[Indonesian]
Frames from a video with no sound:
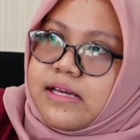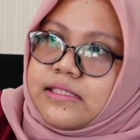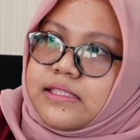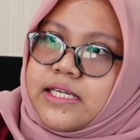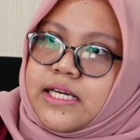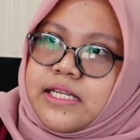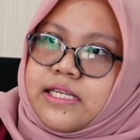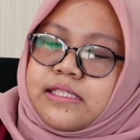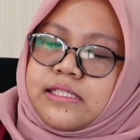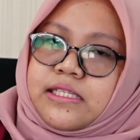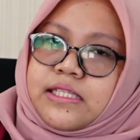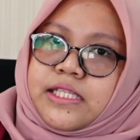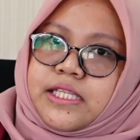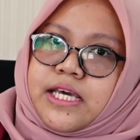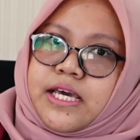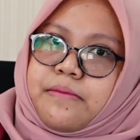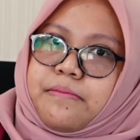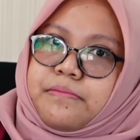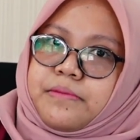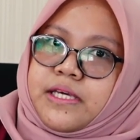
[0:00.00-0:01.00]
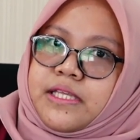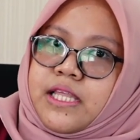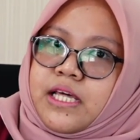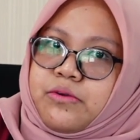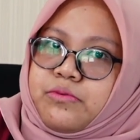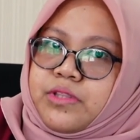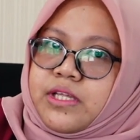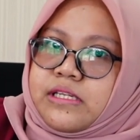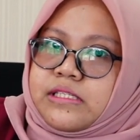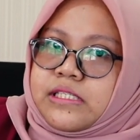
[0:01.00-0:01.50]
Jadi setiap kita
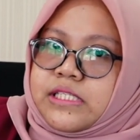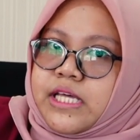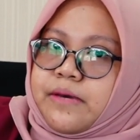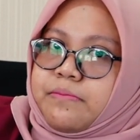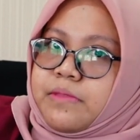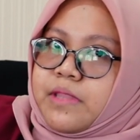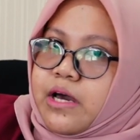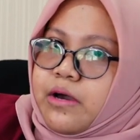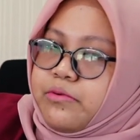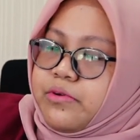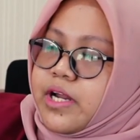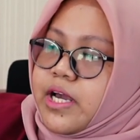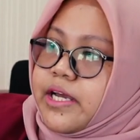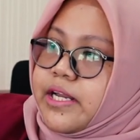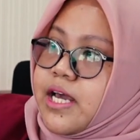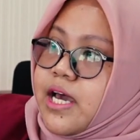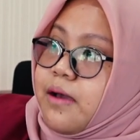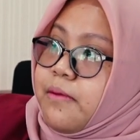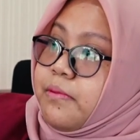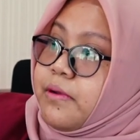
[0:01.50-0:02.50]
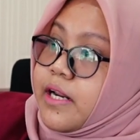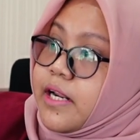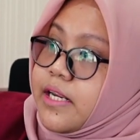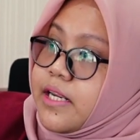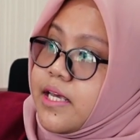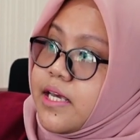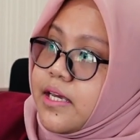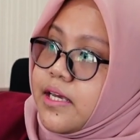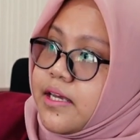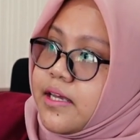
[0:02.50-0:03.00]
rutin setiap tahun ada
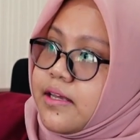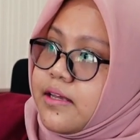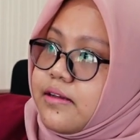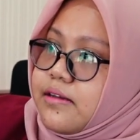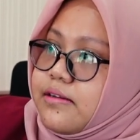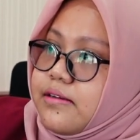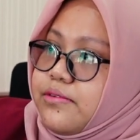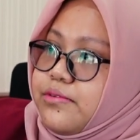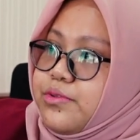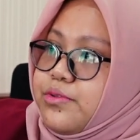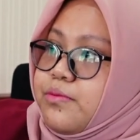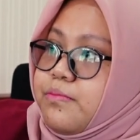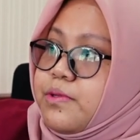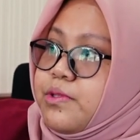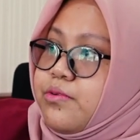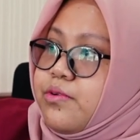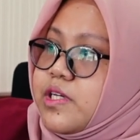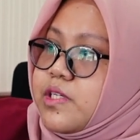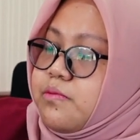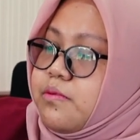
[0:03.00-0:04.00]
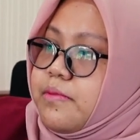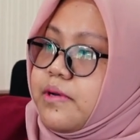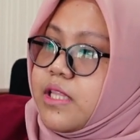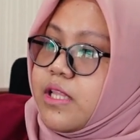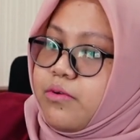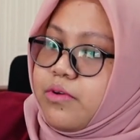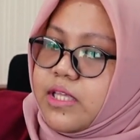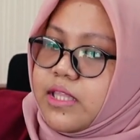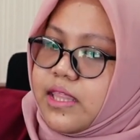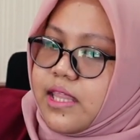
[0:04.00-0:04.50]
upgrading untuk petugas
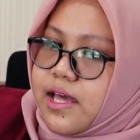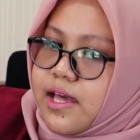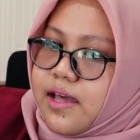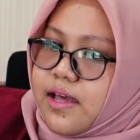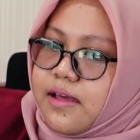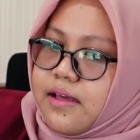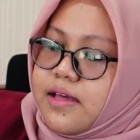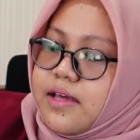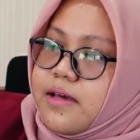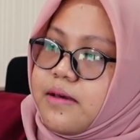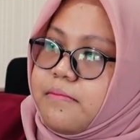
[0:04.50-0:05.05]
pemantau kita,